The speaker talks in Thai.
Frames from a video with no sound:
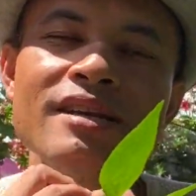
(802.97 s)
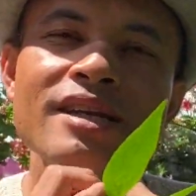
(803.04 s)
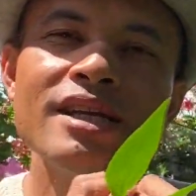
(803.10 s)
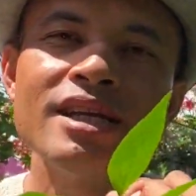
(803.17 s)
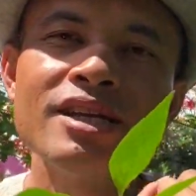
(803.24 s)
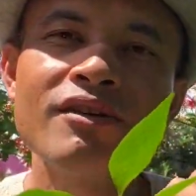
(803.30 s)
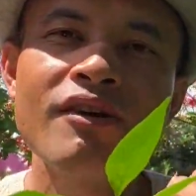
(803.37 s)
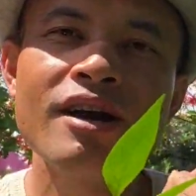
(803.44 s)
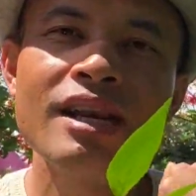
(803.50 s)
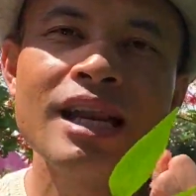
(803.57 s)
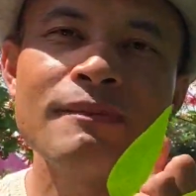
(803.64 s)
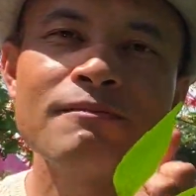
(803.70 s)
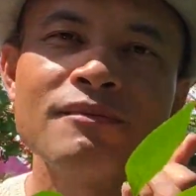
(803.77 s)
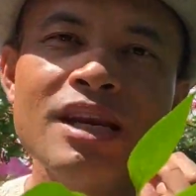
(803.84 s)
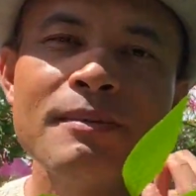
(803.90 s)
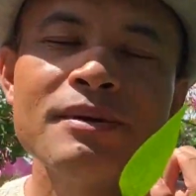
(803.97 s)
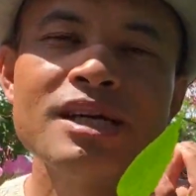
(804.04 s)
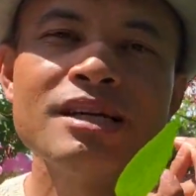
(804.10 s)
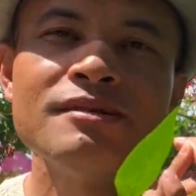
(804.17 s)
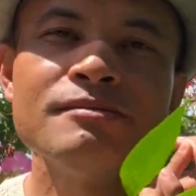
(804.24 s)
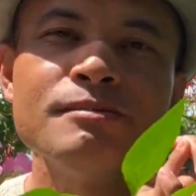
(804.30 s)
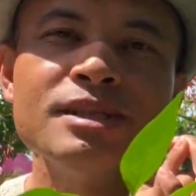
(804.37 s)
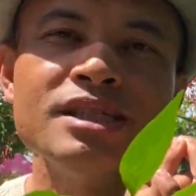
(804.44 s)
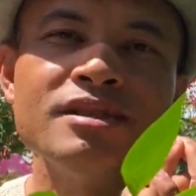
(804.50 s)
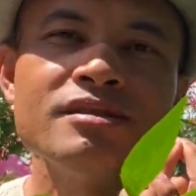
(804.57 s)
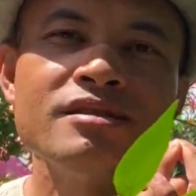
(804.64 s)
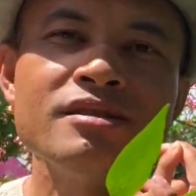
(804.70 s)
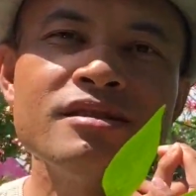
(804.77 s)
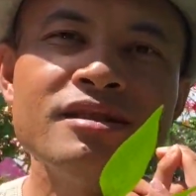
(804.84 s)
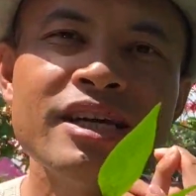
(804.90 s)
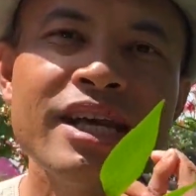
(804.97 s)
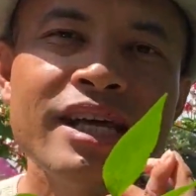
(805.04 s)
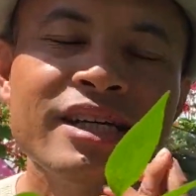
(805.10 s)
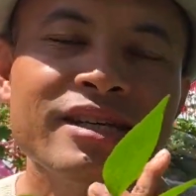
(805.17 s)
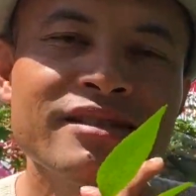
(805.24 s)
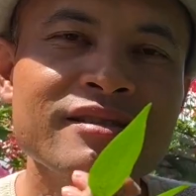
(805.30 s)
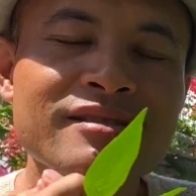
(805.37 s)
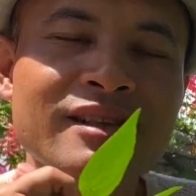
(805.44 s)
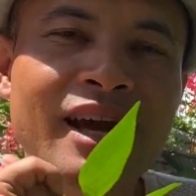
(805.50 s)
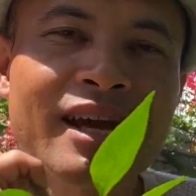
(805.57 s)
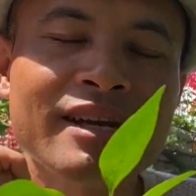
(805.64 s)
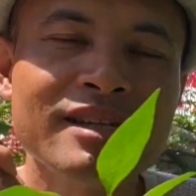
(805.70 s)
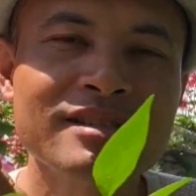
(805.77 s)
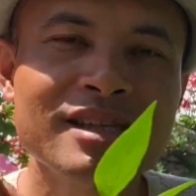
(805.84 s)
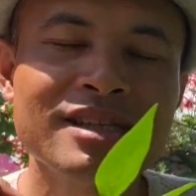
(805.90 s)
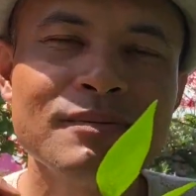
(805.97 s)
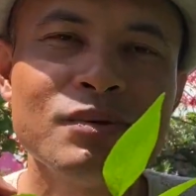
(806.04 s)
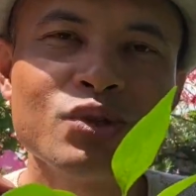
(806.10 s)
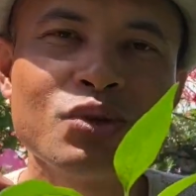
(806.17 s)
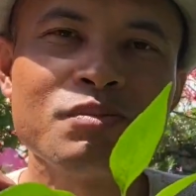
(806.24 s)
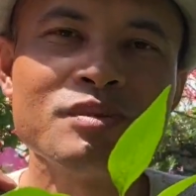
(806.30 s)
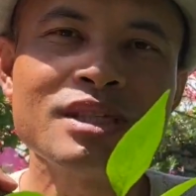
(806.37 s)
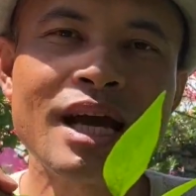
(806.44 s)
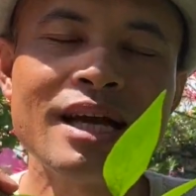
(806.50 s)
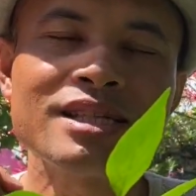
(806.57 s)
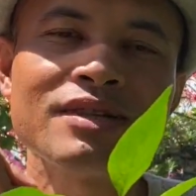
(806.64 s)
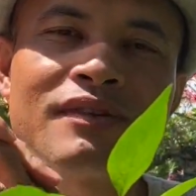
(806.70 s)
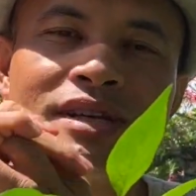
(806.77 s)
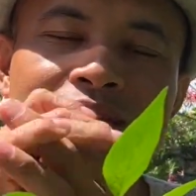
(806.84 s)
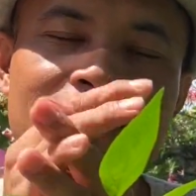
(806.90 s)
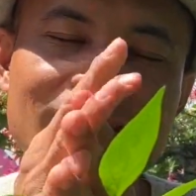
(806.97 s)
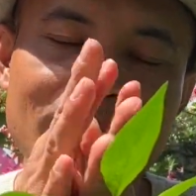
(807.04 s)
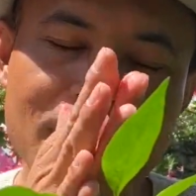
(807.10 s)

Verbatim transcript: ดีขอให้หลับได้ไม่เงินหมื่นตื่นให้ได้เงินแสนนะจ๊ะท่านผู้ชมจ๋าสวัสดีจ้ะ